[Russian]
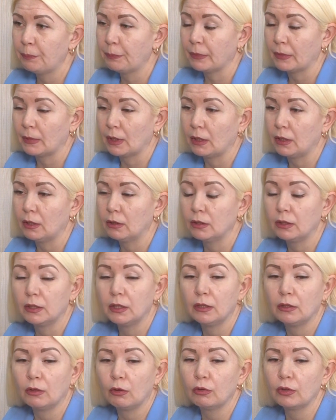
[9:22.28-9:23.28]

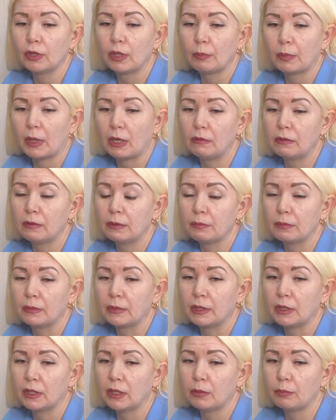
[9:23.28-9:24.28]
И он
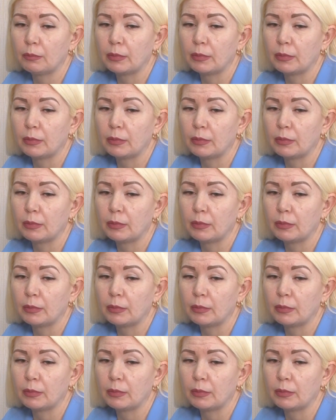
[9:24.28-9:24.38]
направлен на